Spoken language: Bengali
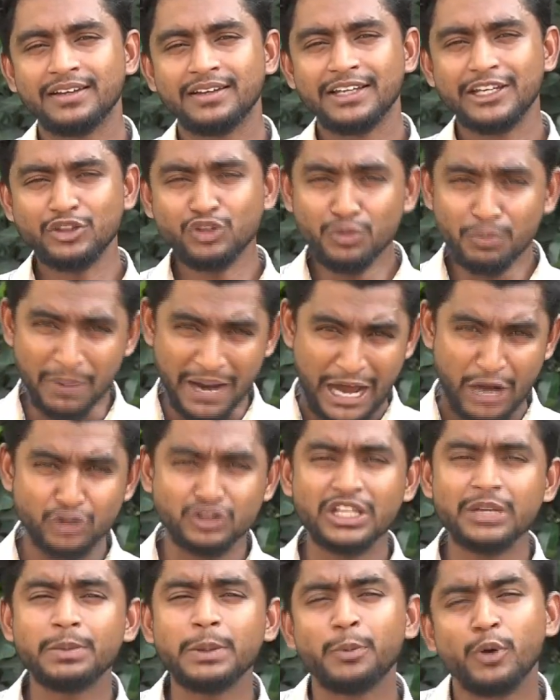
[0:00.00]
কিন্তু
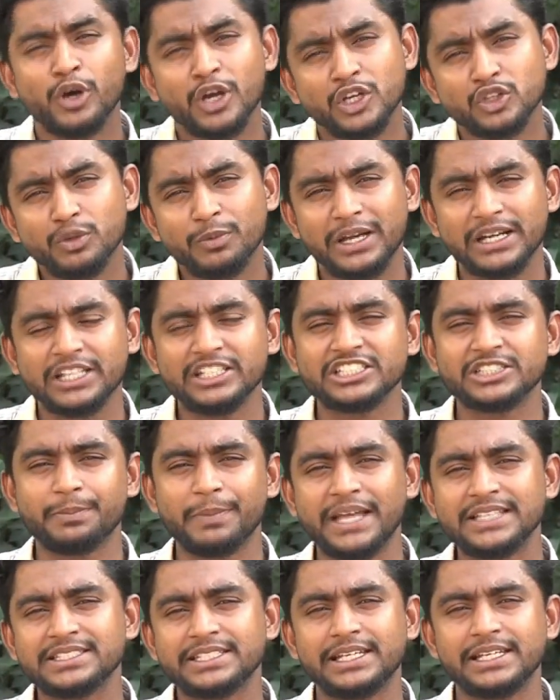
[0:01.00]
ভারতের বিপক্ষে তো বাংলাদেশ
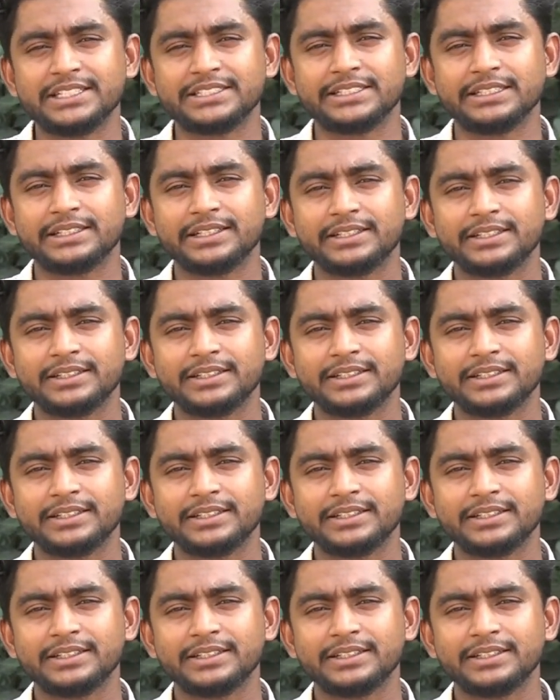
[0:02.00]
ম্যাচ খেলেছে